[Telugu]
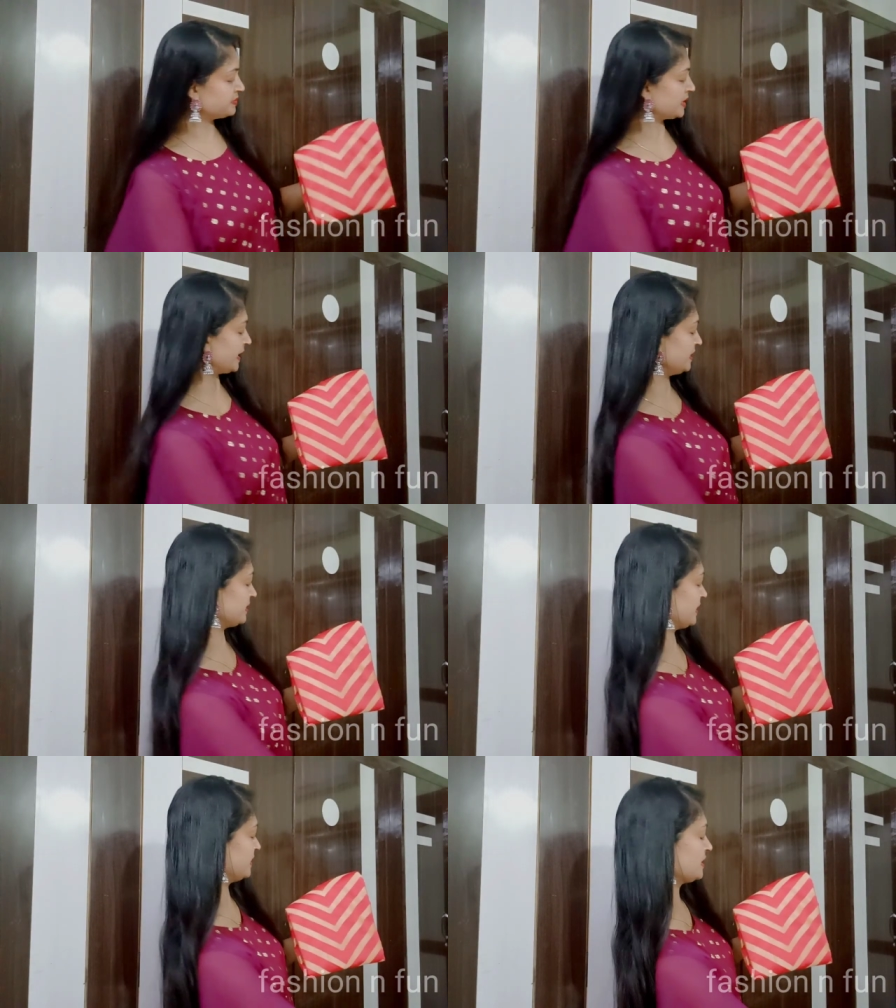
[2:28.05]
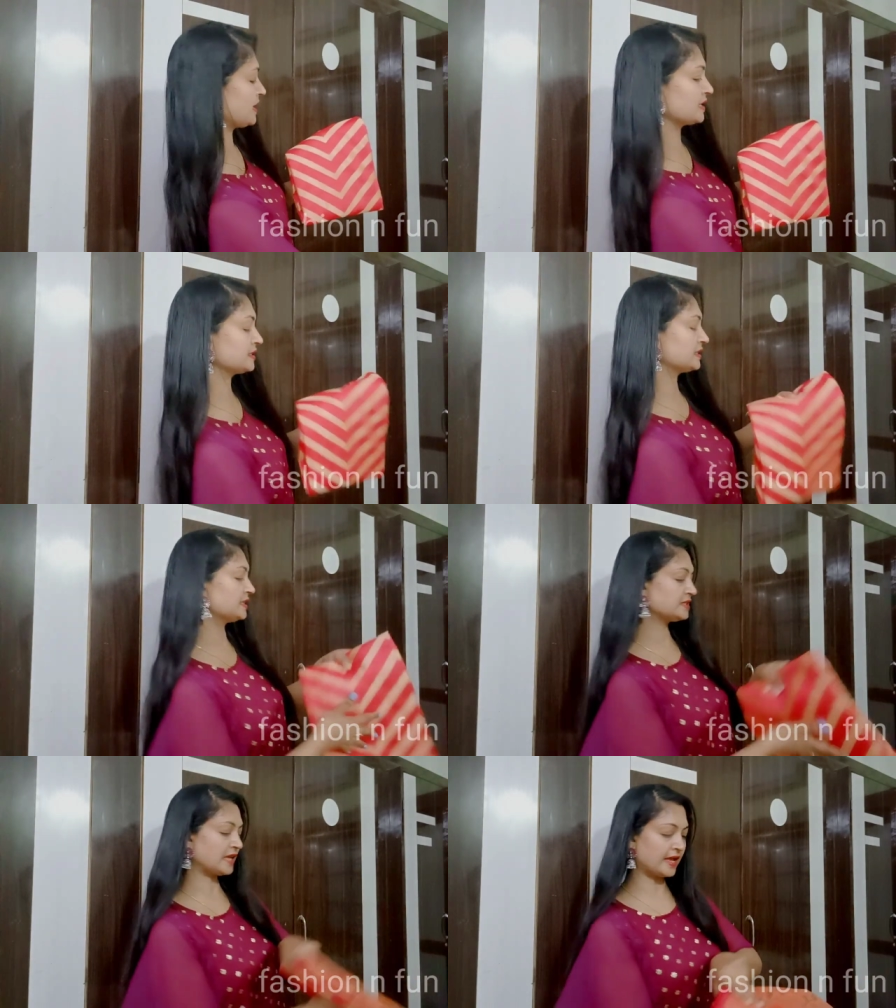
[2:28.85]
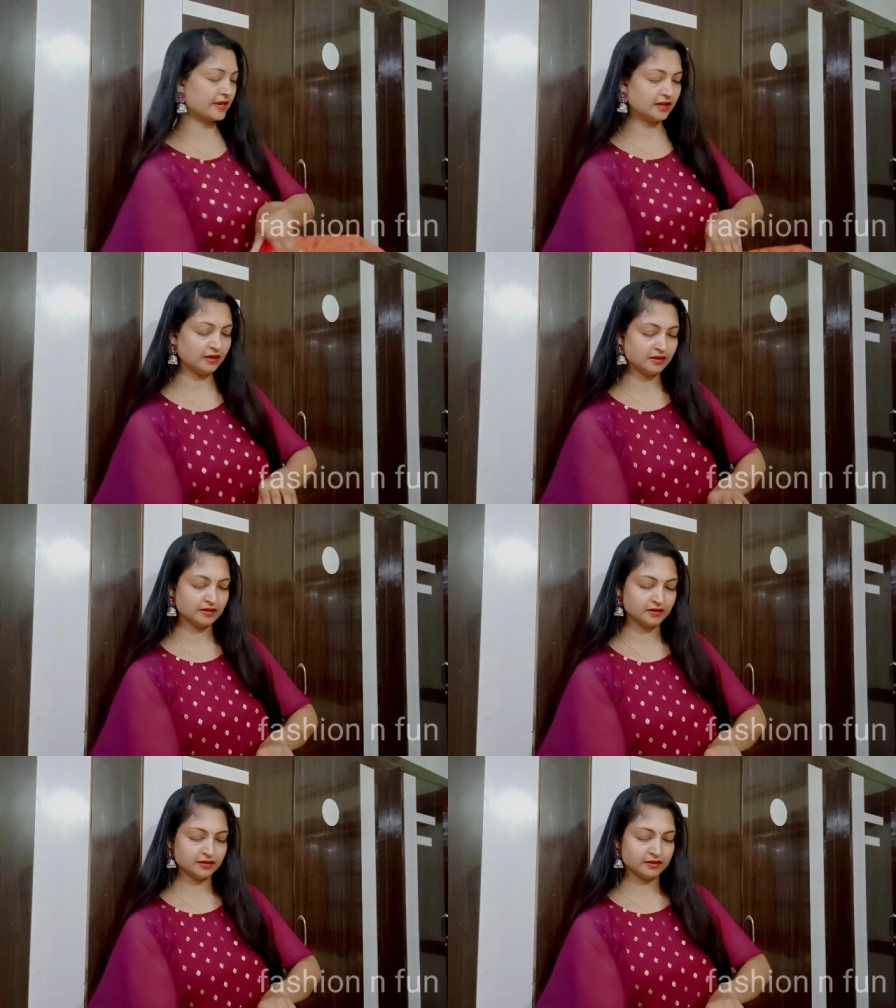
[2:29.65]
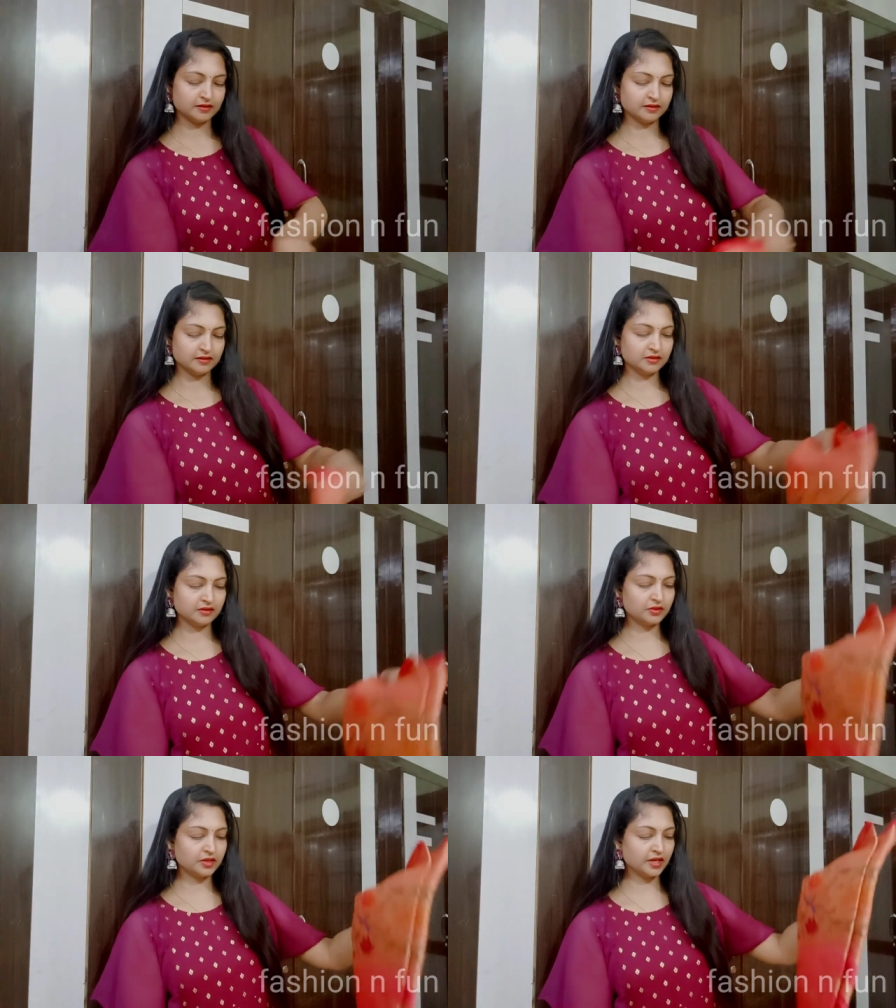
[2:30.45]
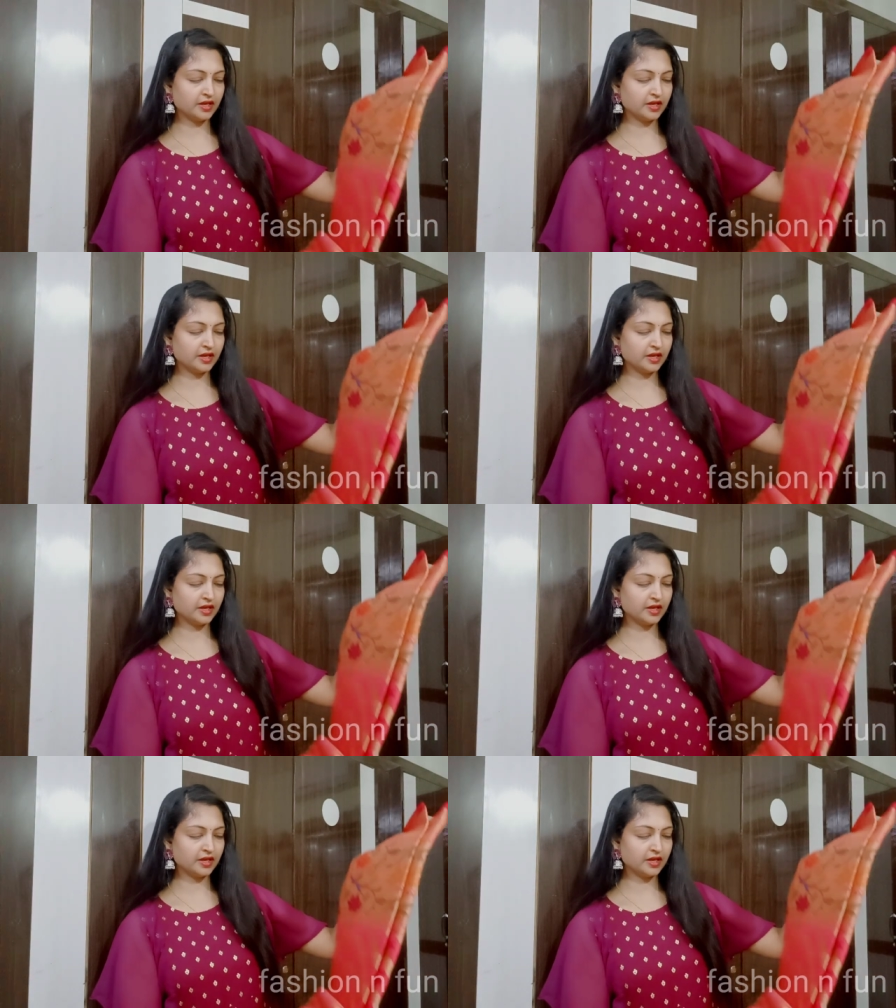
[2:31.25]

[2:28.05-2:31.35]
బ్రైట్ రెడ్ కాదు ఇది శారీ ఓకే